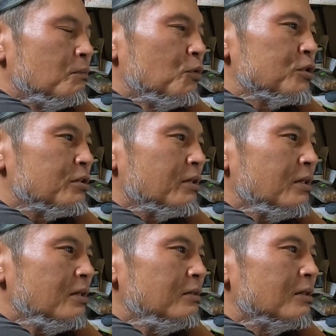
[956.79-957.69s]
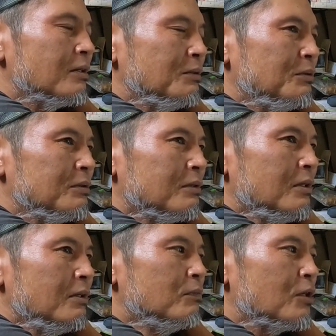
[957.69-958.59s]
申し訳ないんだけど、
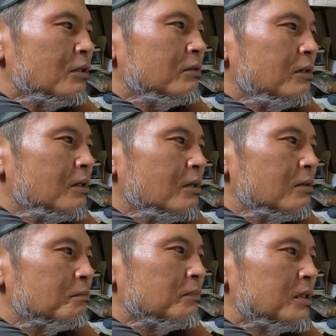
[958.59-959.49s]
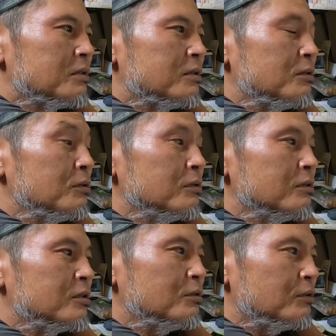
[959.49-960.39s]
もらってから、まあ、すぐ、
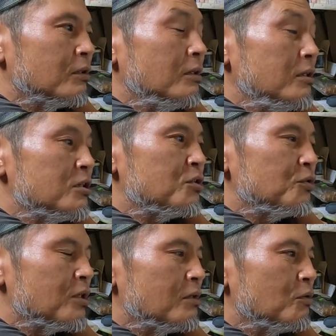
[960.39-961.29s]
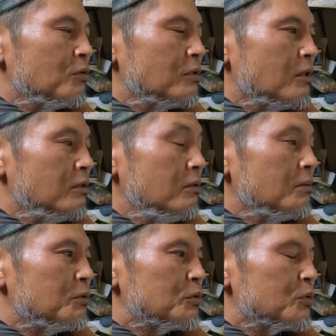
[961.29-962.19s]
すぐっていうかね、1週間後ぐらいには、
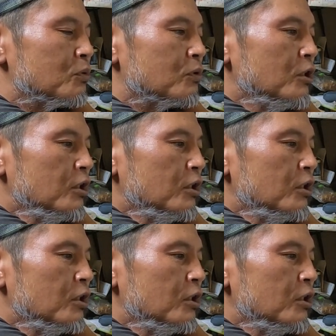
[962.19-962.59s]
もうその、